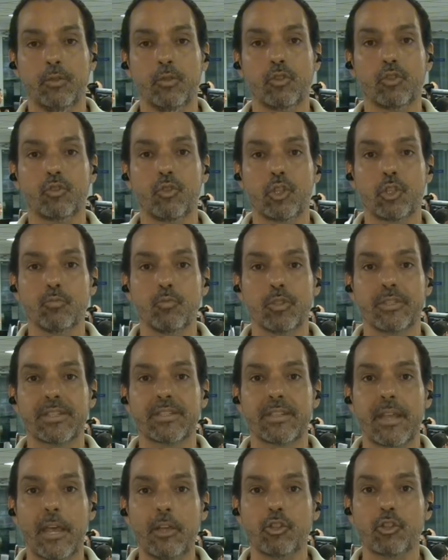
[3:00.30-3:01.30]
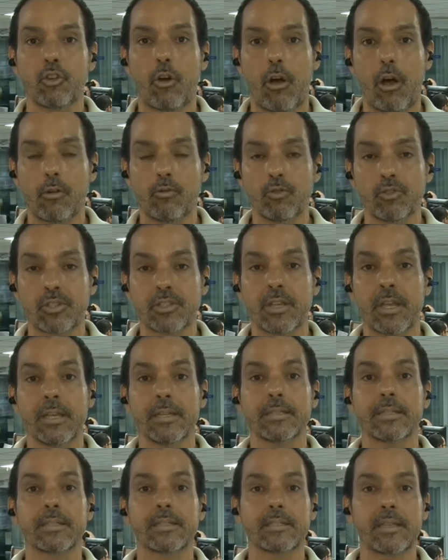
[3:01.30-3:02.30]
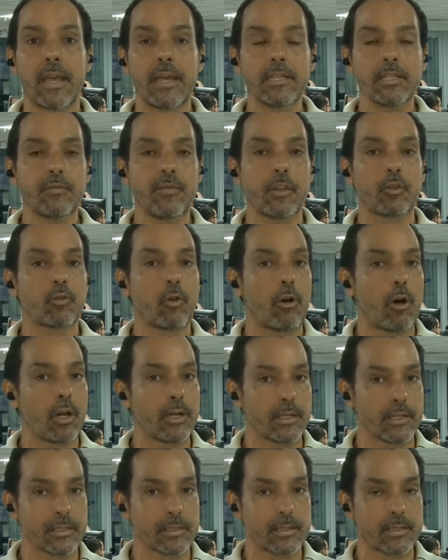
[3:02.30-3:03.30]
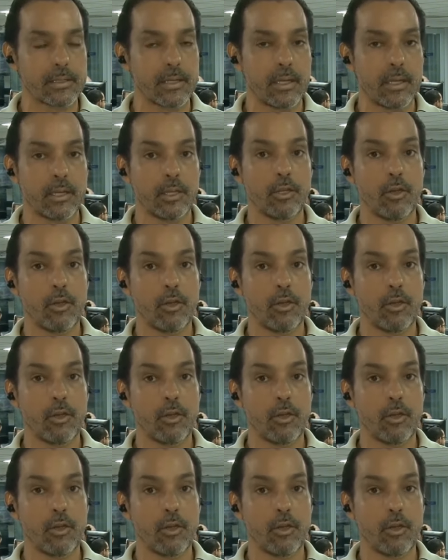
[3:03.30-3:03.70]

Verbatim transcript: Nos últimos seis jogos, seis vitórias.